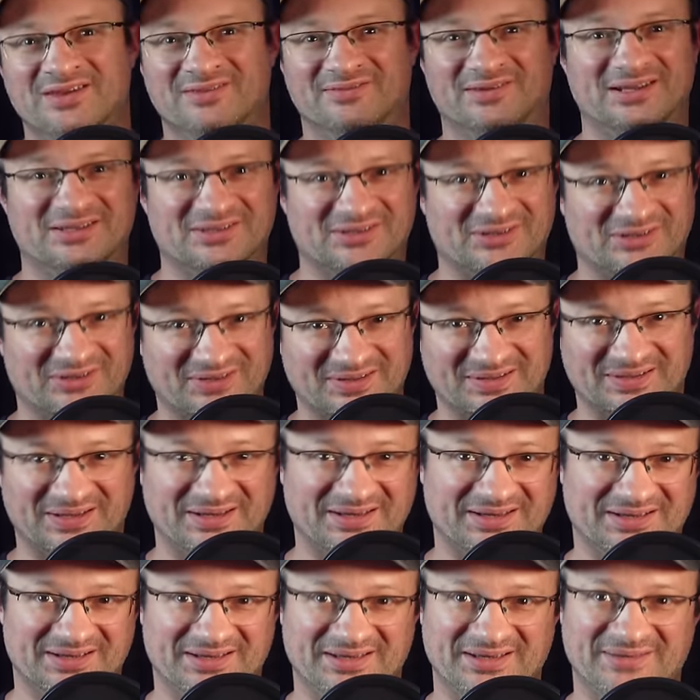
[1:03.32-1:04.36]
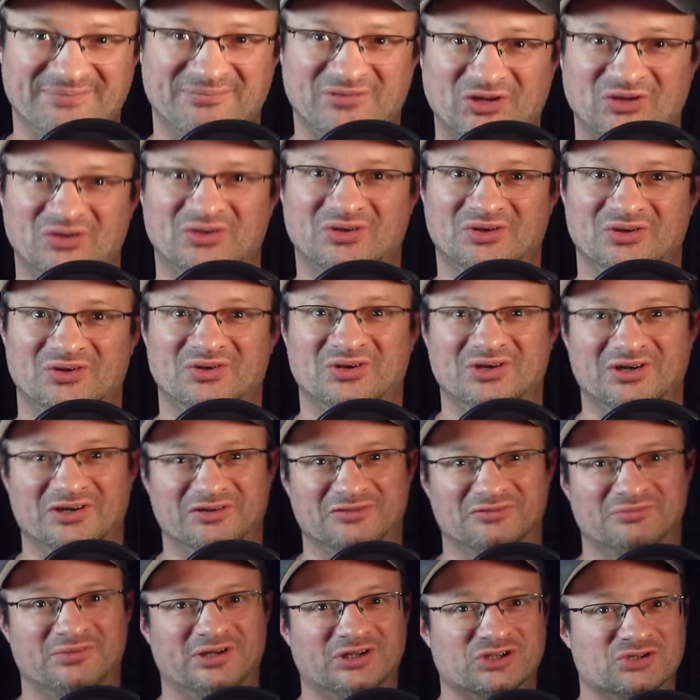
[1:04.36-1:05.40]
weiter auseinandernehmen, möchte ich euch noch
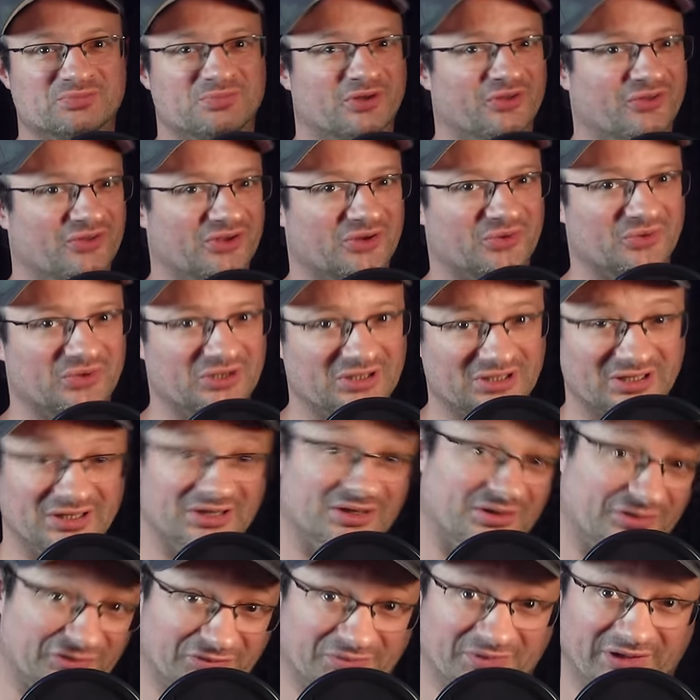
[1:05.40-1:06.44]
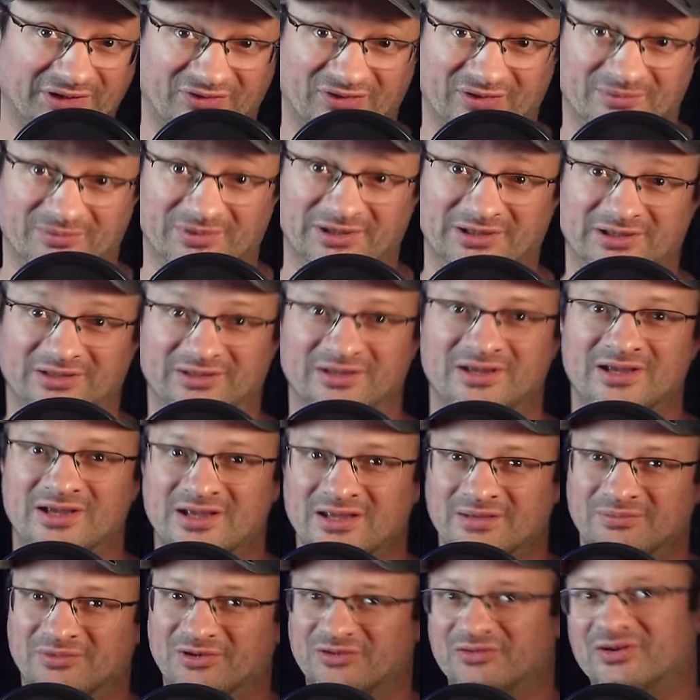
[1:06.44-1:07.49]
auf meinen Sponsor Readly aufmerksam machen.
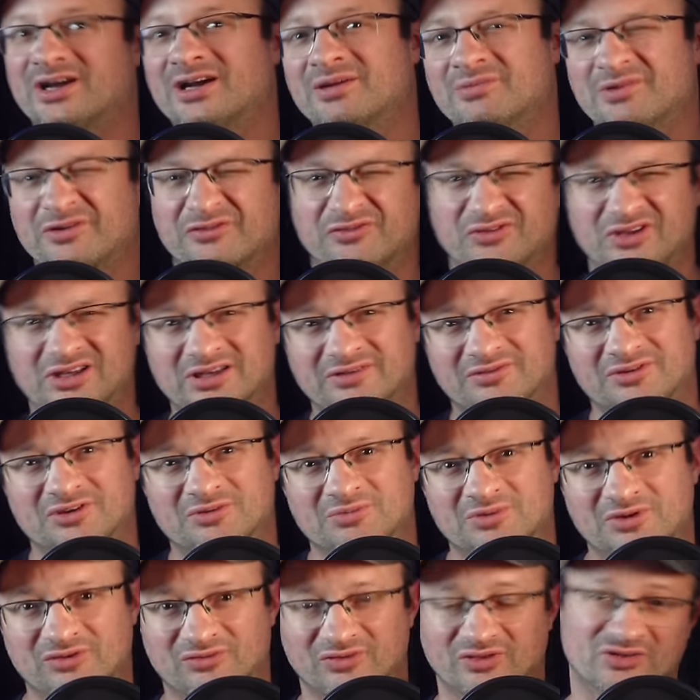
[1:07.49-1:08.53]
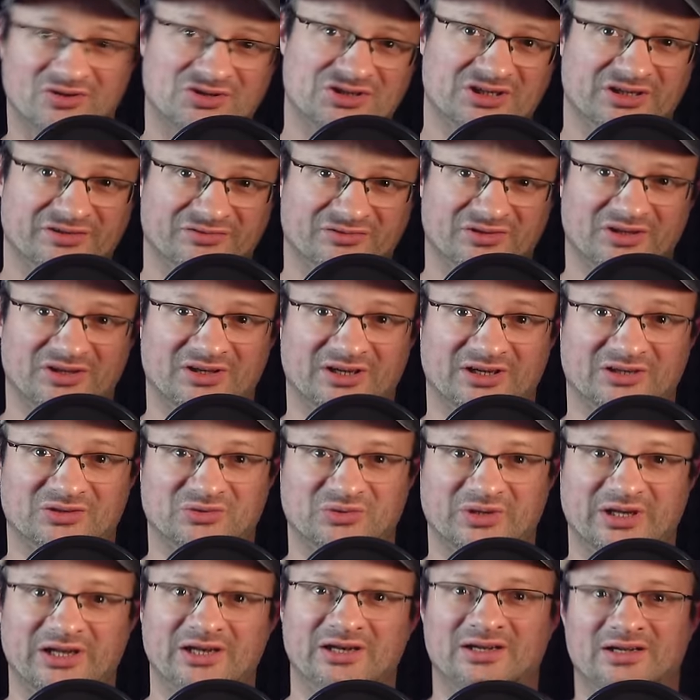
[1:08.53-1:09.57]
Mich fragen immer viele, wie ich mich wissenschaftlich
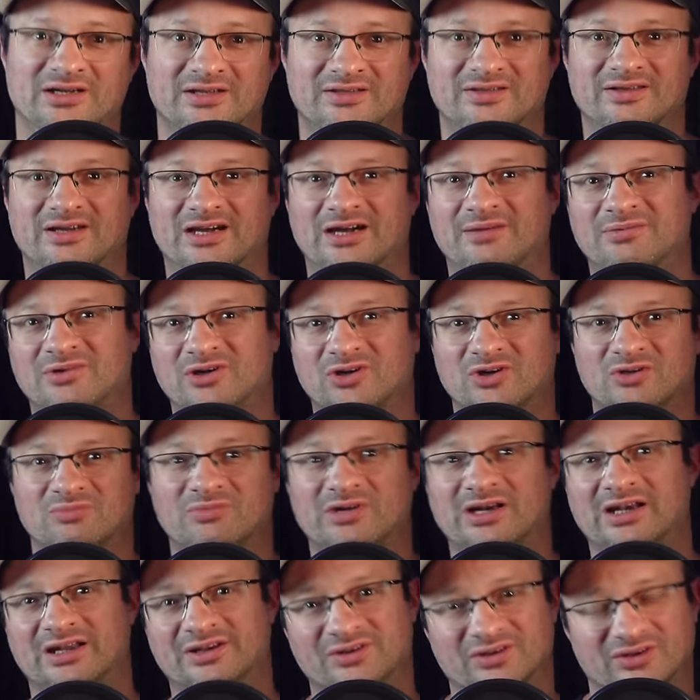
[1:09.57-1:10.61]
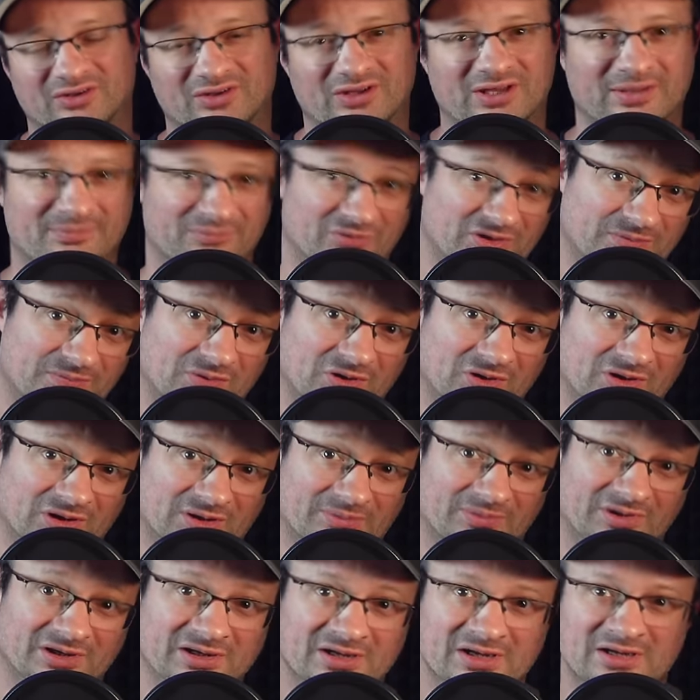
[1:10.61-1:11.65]
aktuell halte, aber auch mal andere Themen
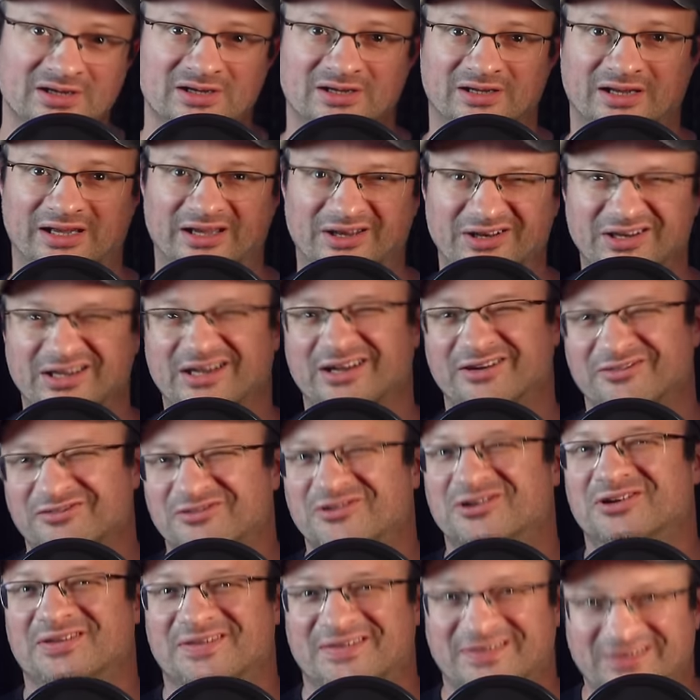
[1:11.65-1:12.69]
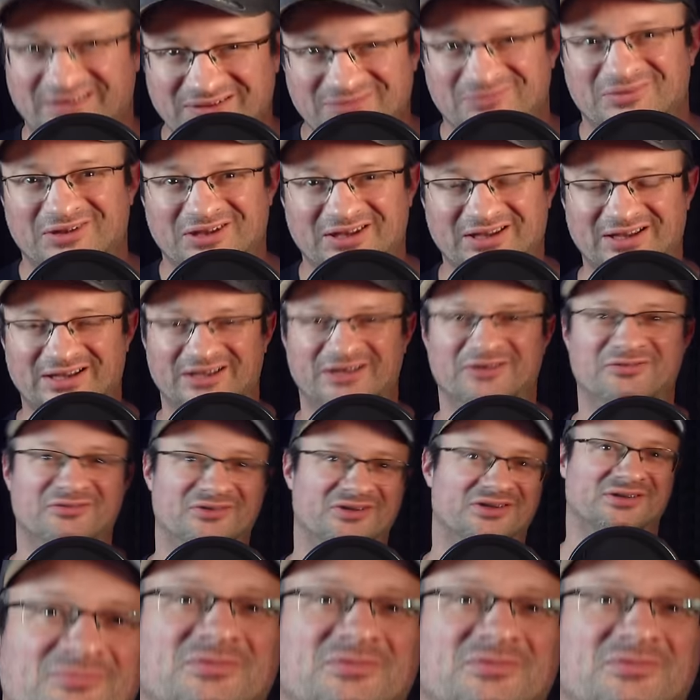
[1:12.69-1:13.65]
mitbekomme. Ja, die Antwort ist ziemlich einfach,